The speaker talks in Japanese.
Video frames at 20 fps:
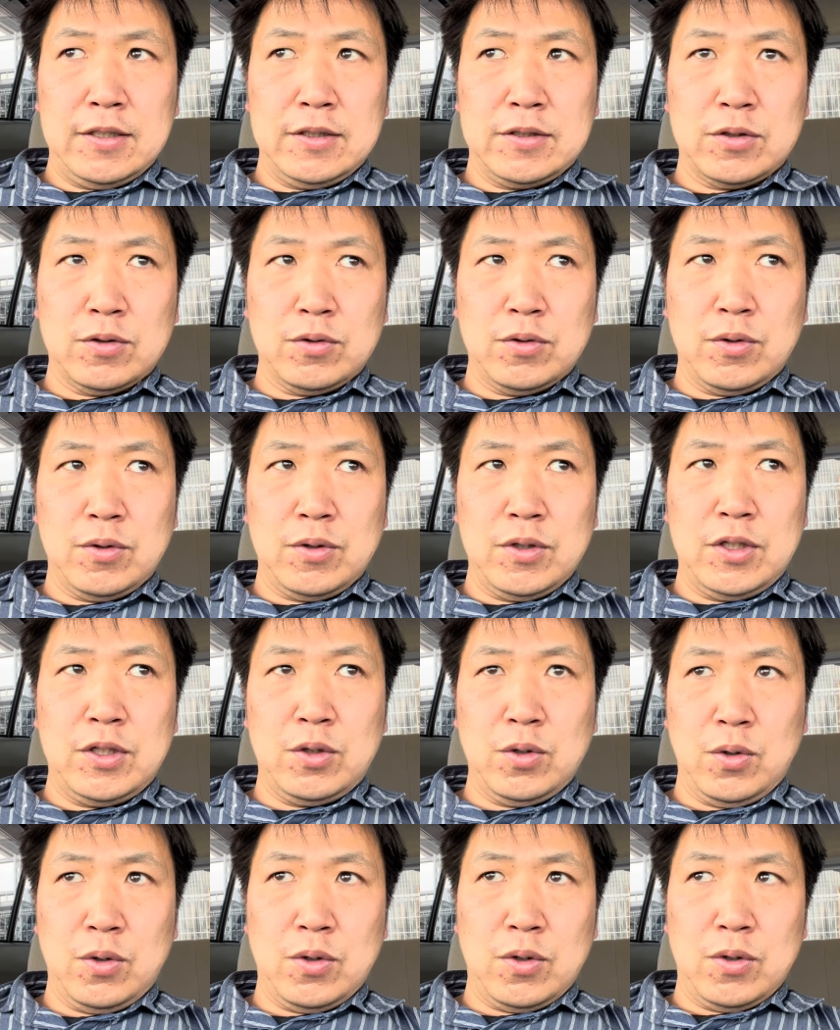その
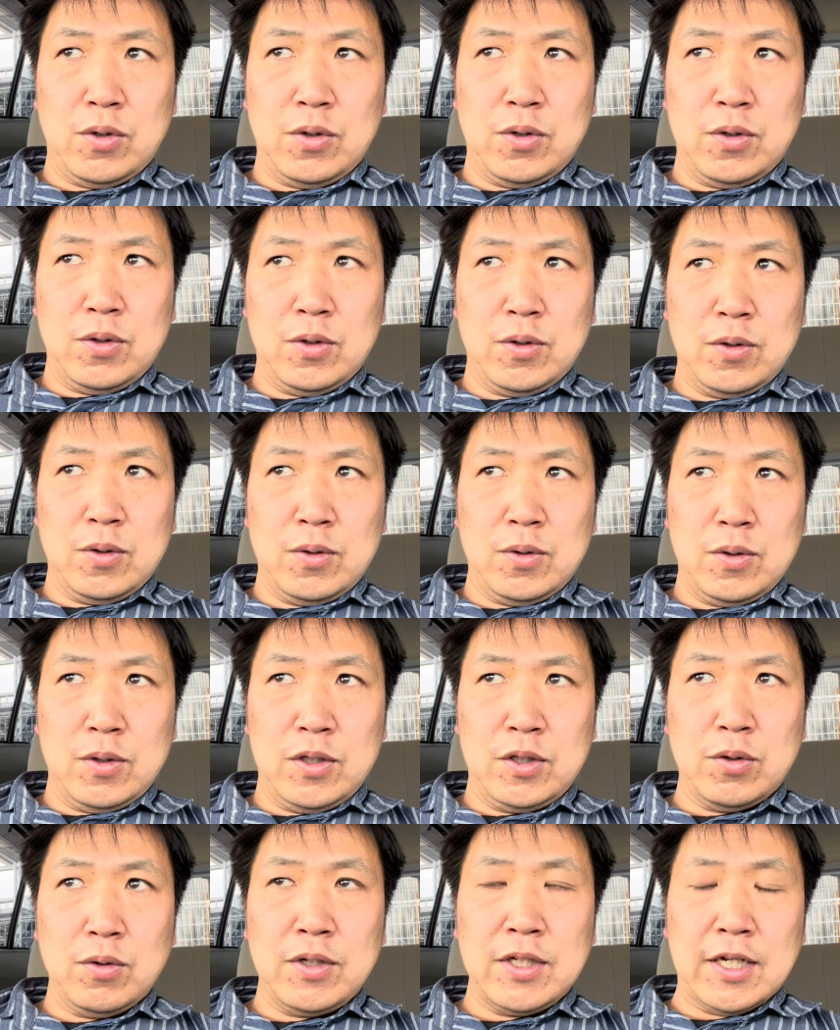人
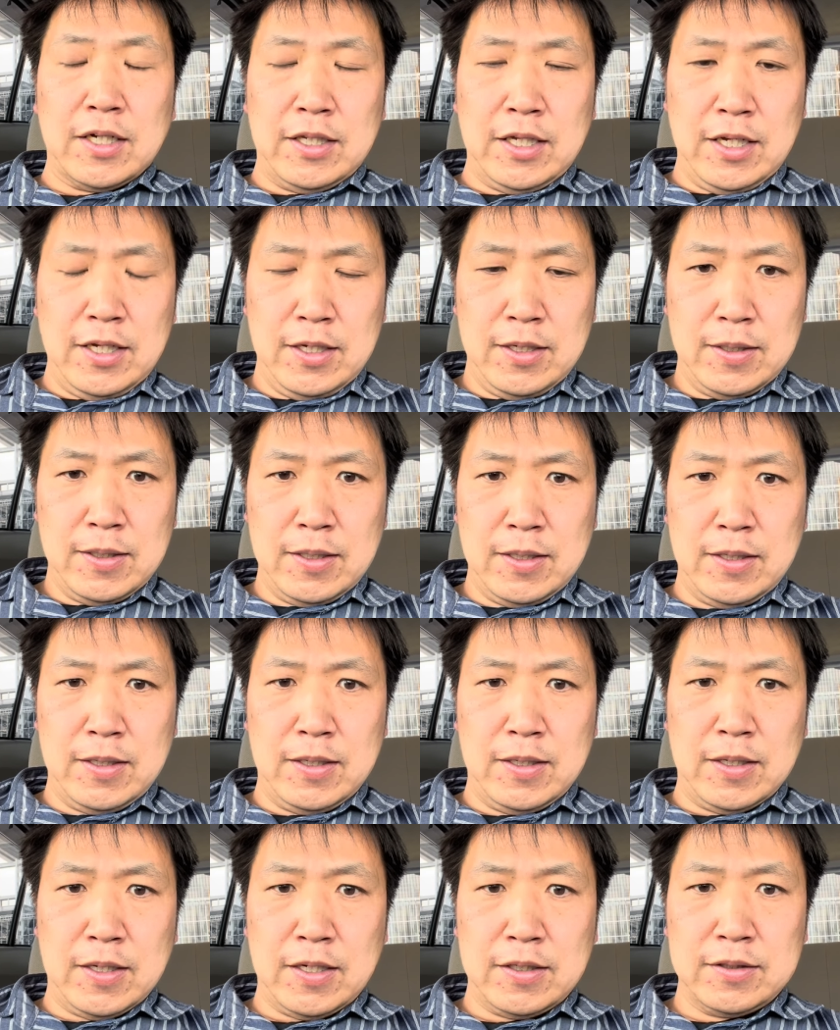一人がね、
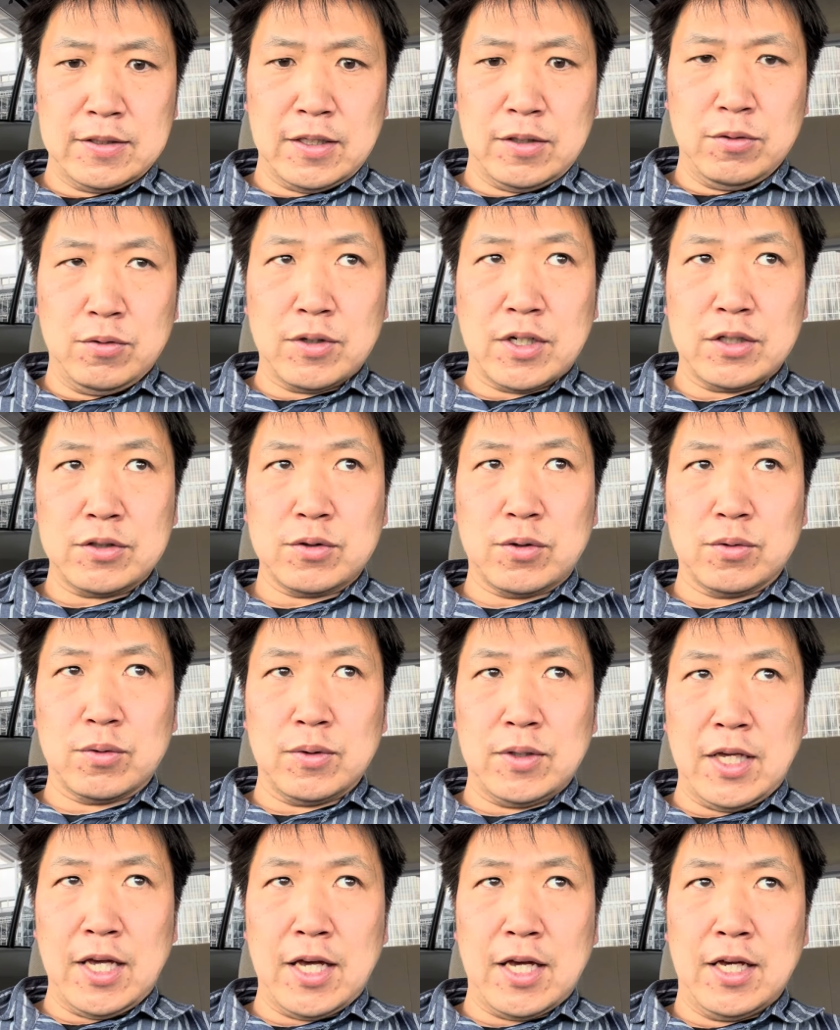えー、犯罪を犯すこと
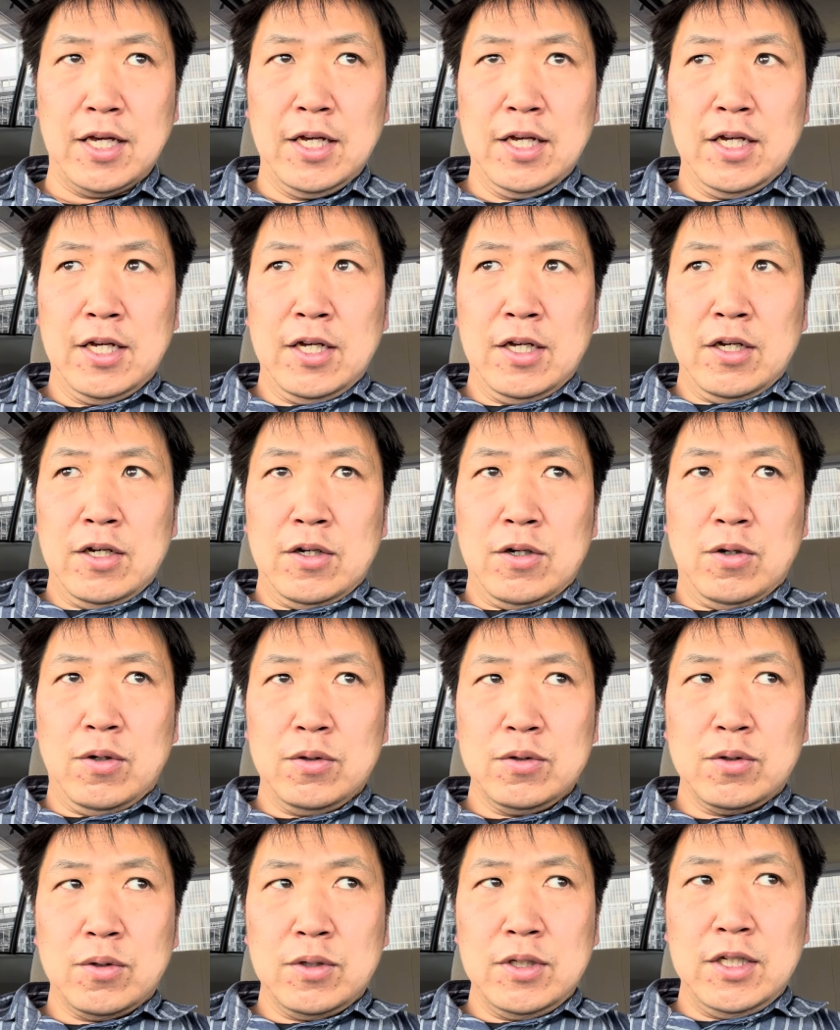で
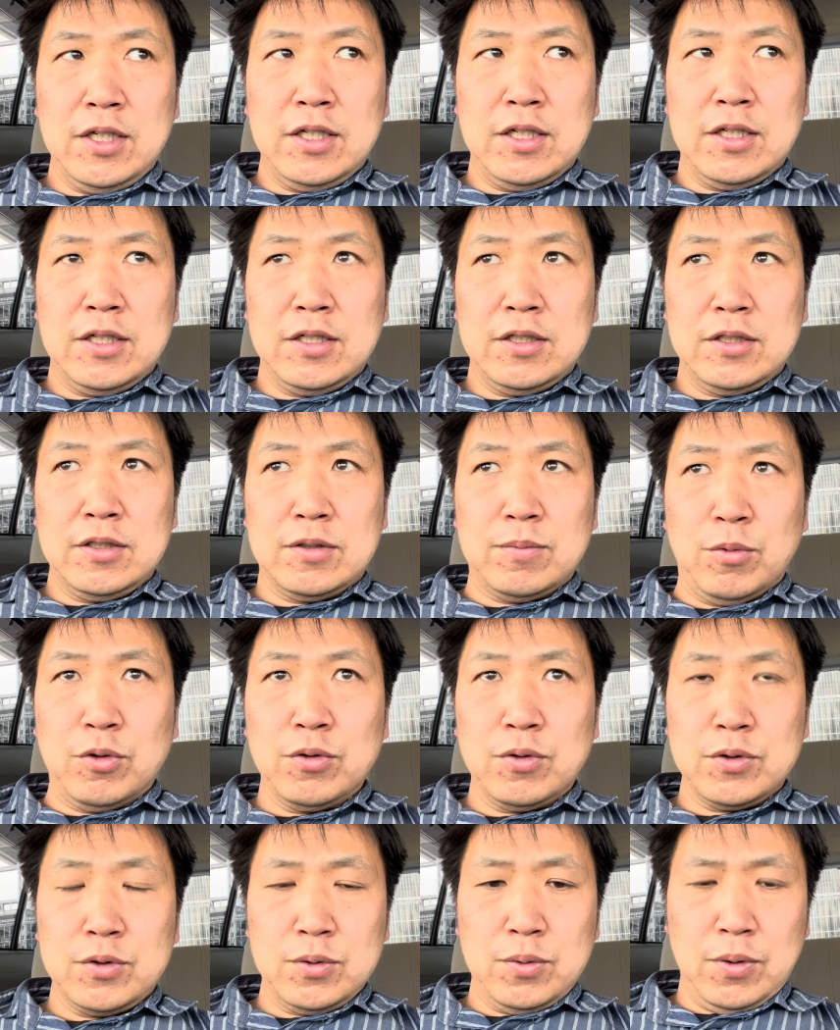本当にも
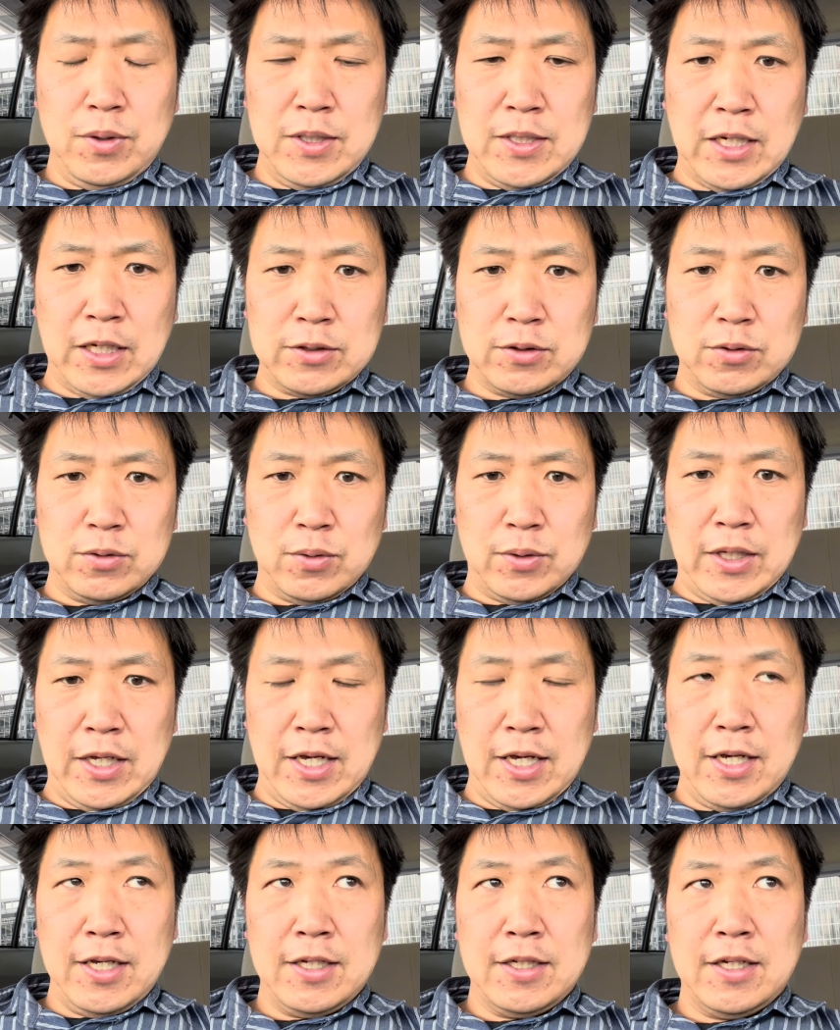のすごい数の
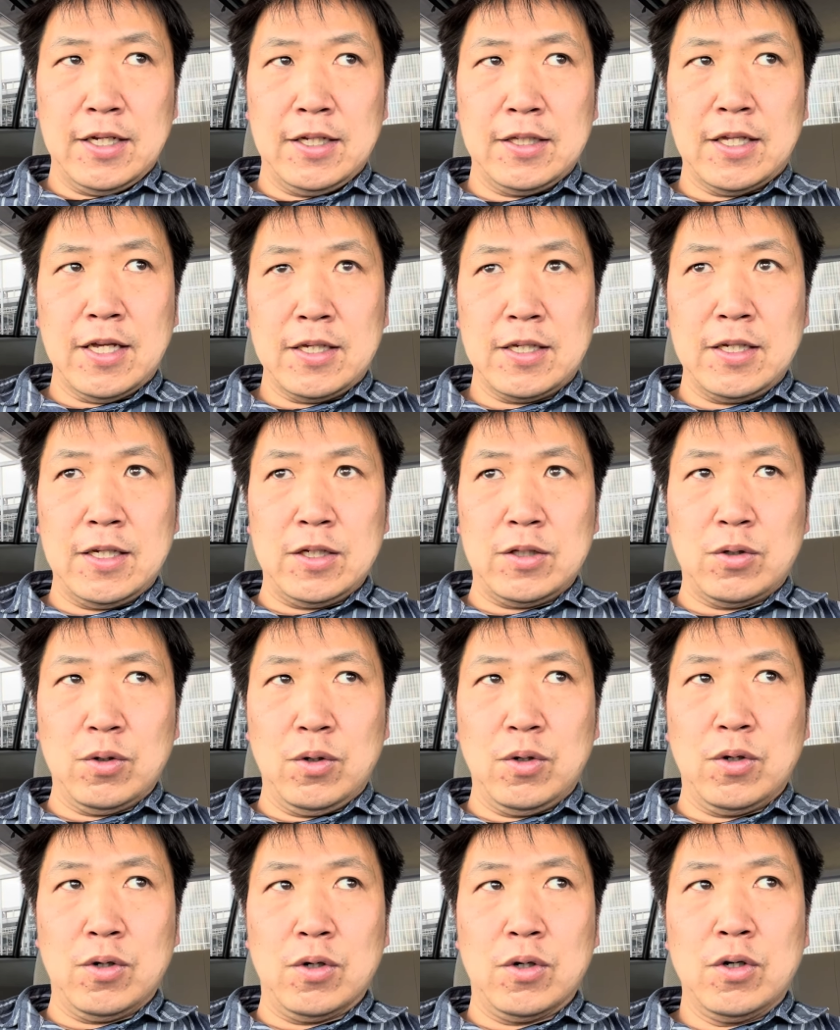ね、えー、敵意
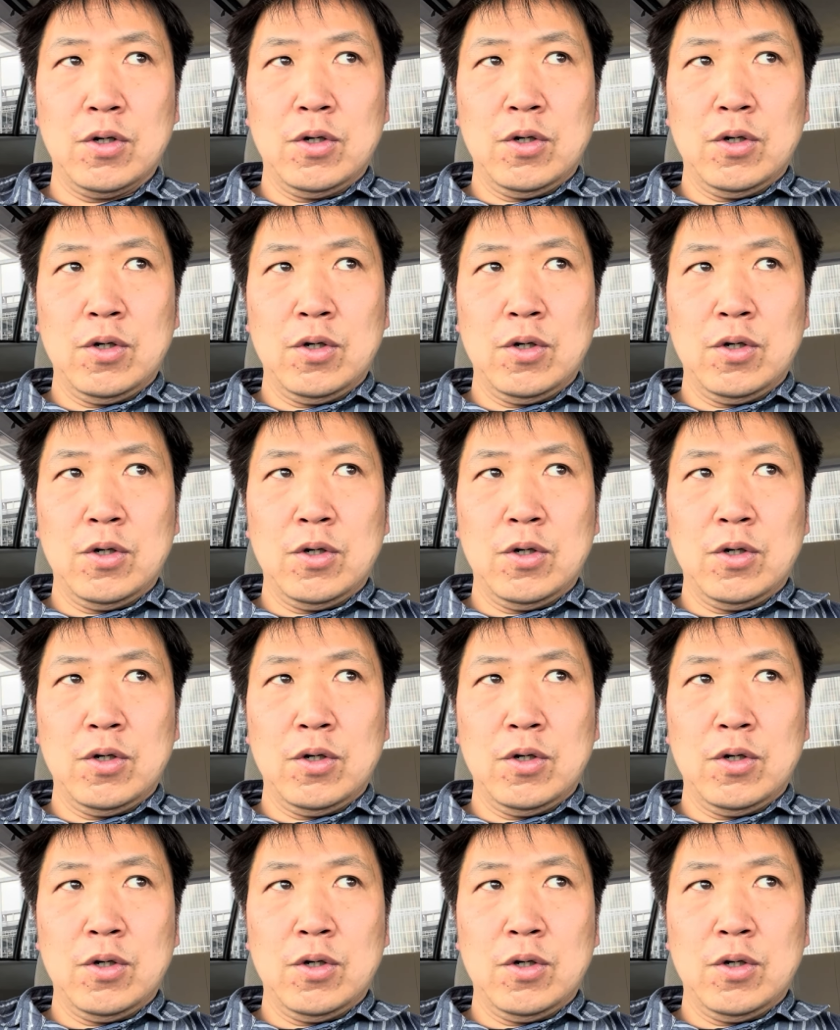と、